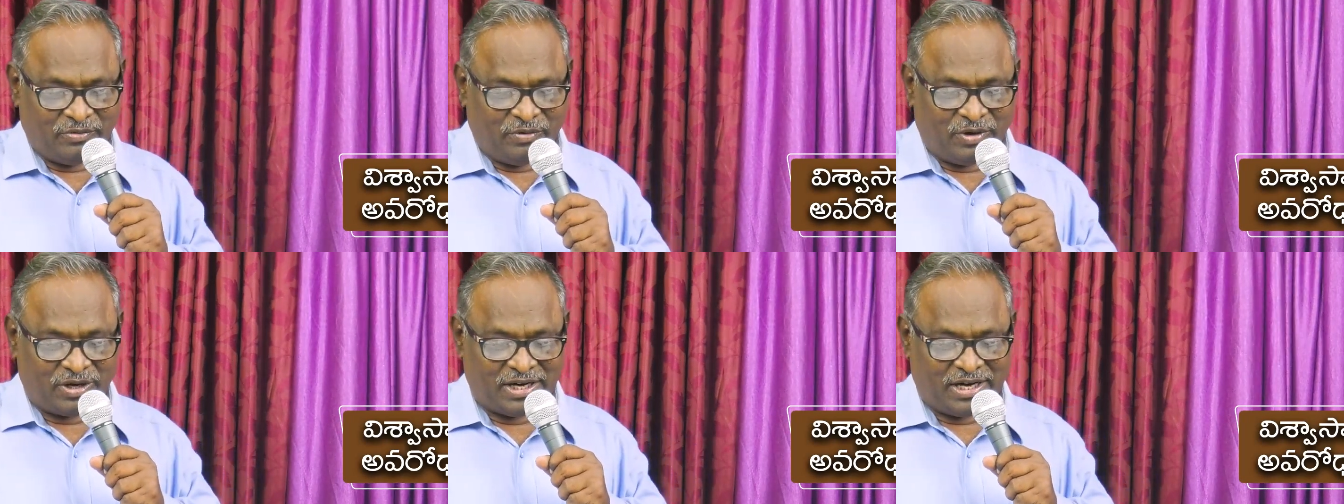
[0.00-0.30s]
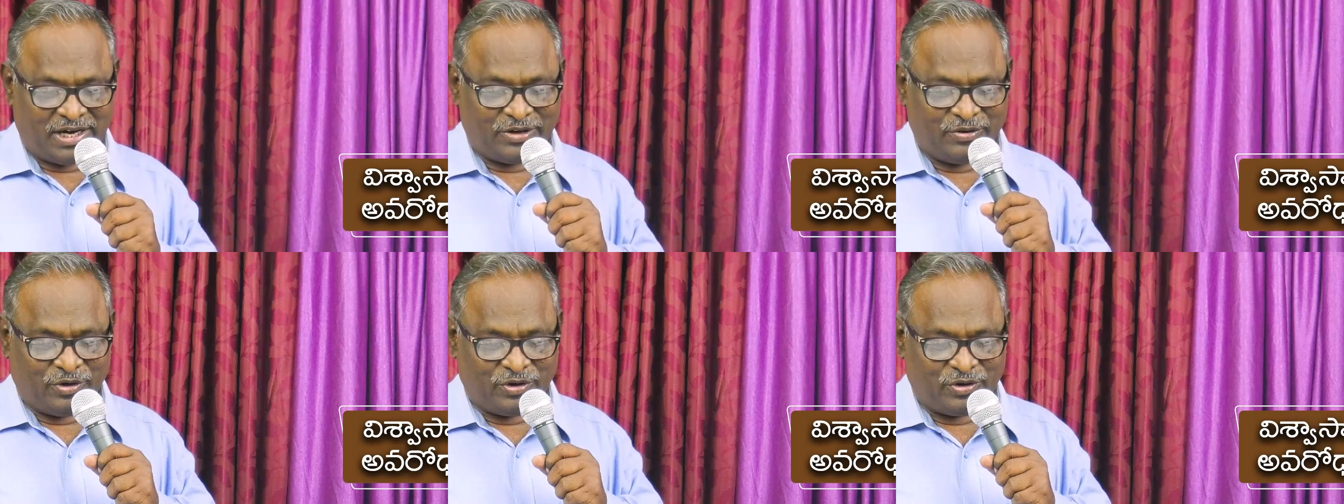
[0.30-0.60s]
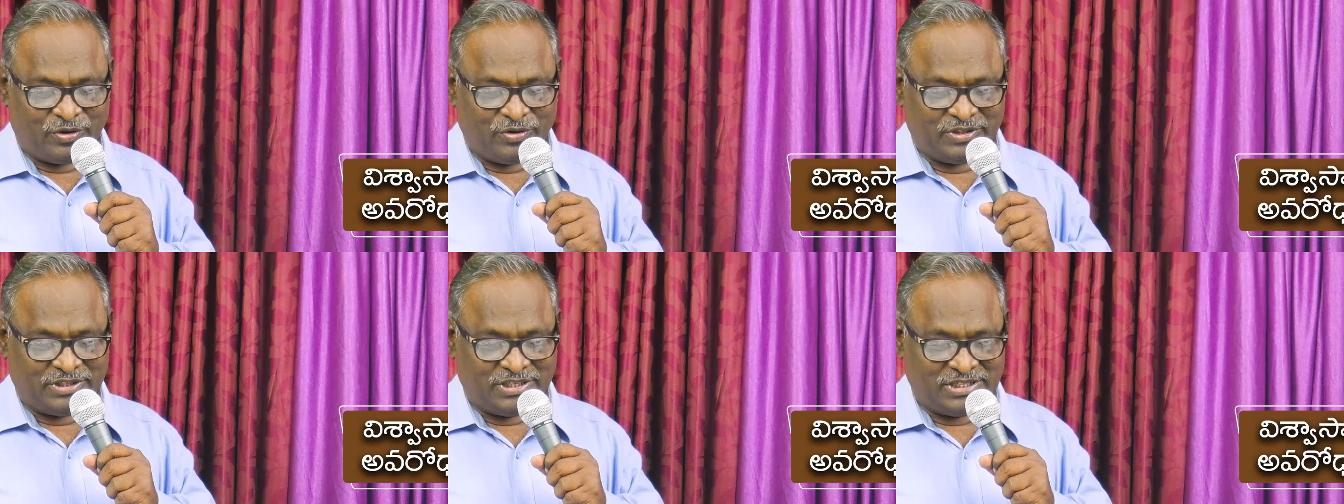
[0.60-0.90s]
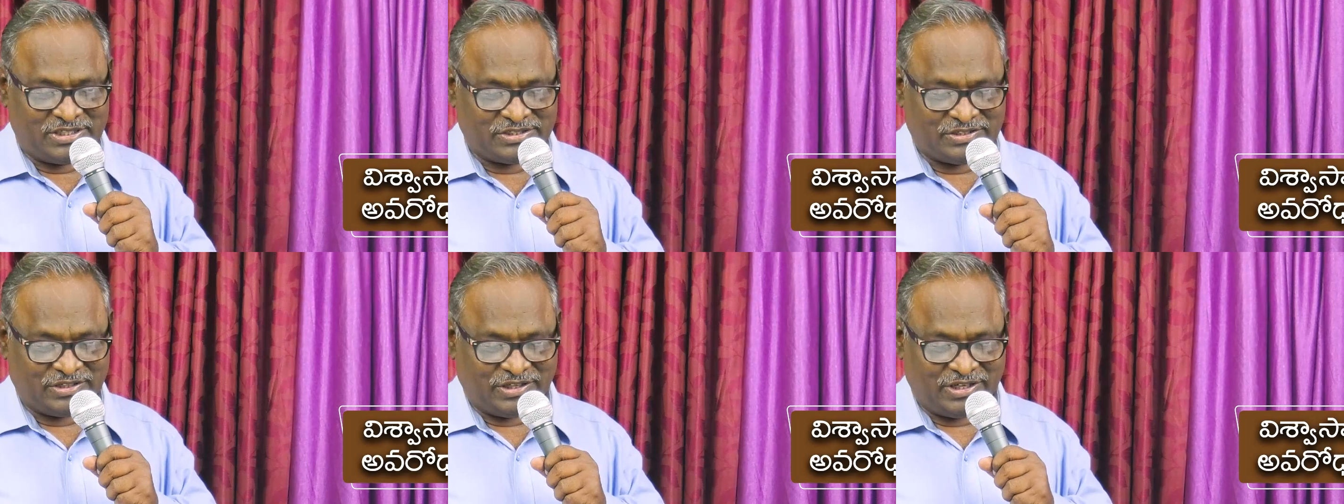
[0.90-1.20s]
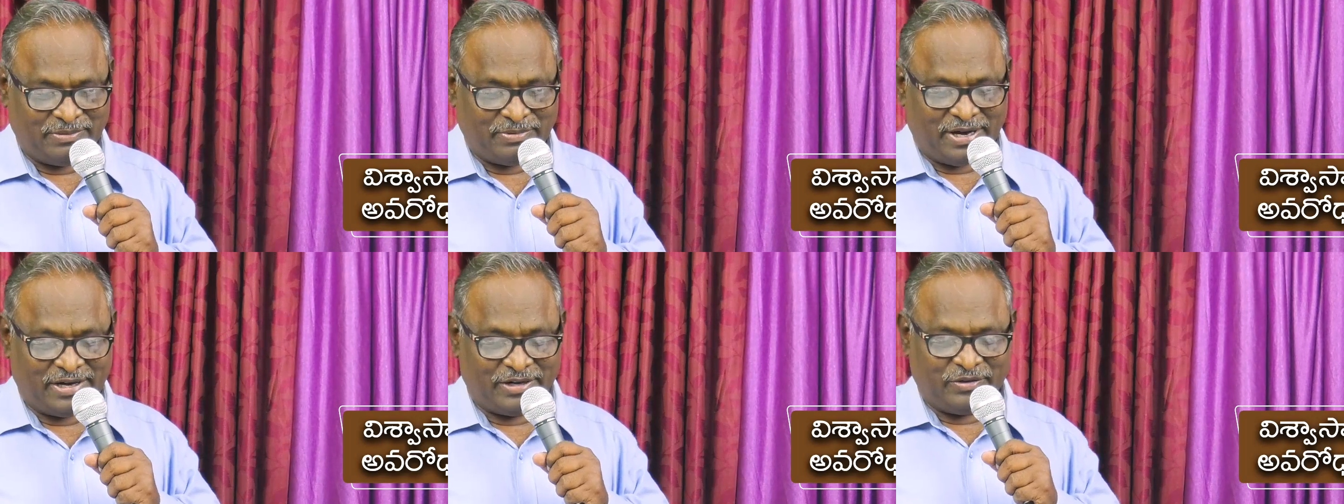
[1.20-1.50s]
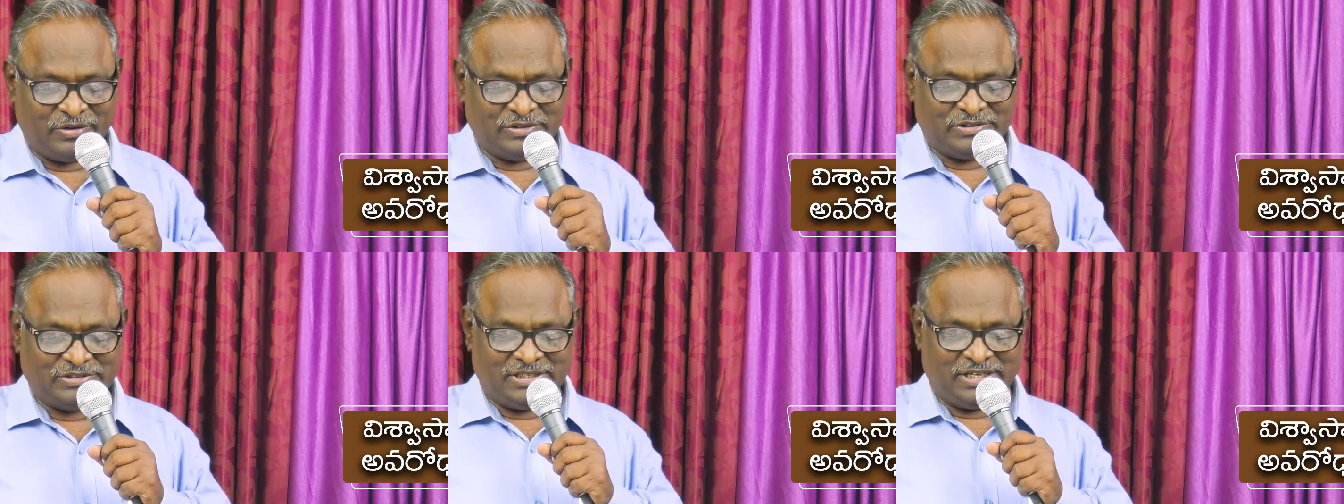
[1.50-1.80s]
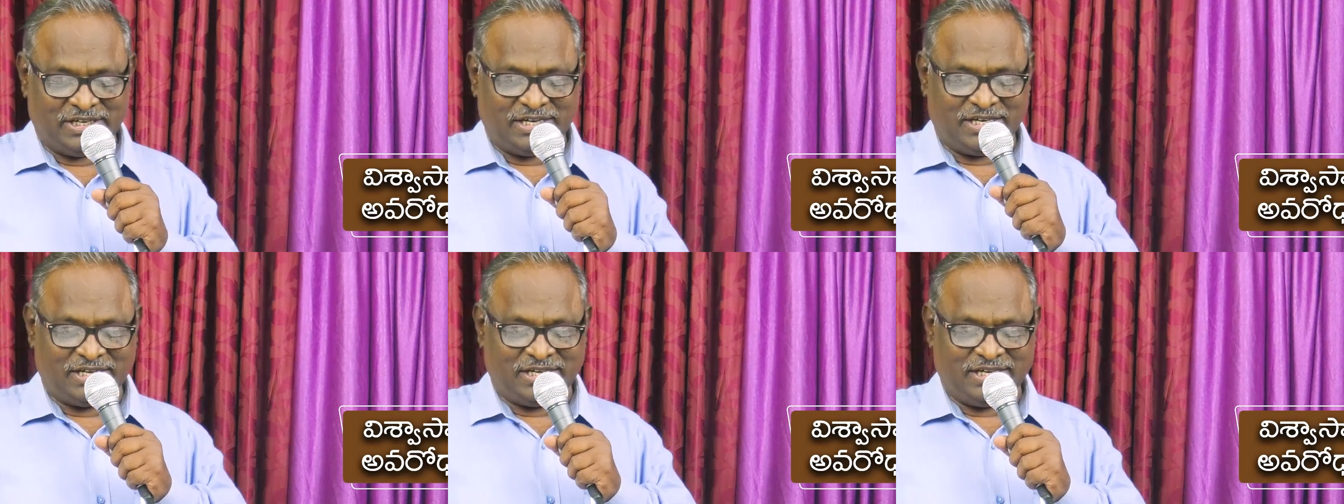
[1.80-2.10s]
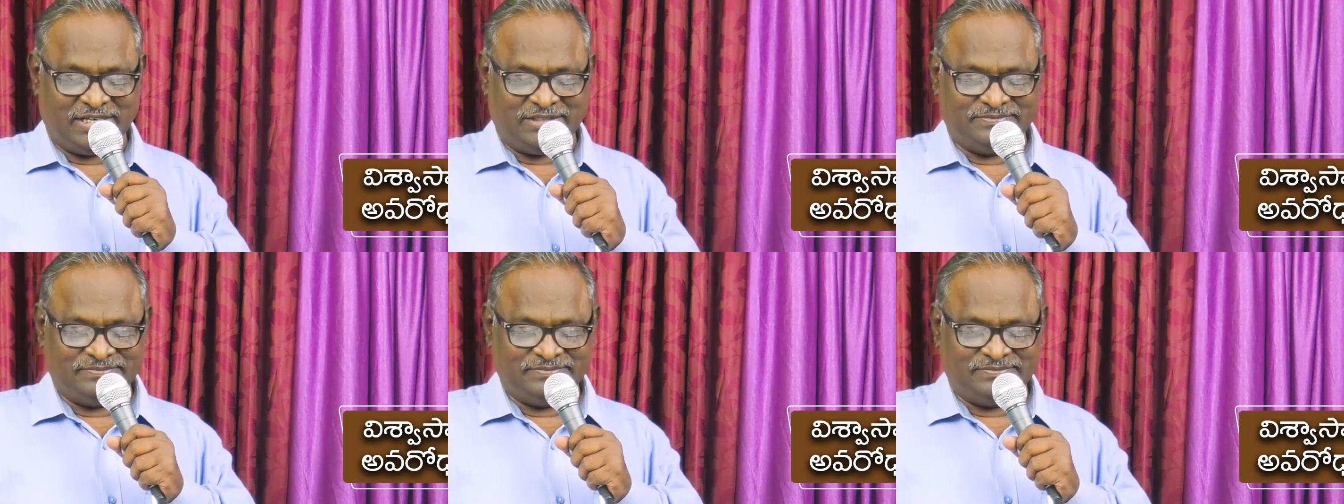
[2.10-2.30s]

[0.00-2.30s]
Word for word: ఒక గొడుగును తీసుకొని బయటకు వచ్చాడట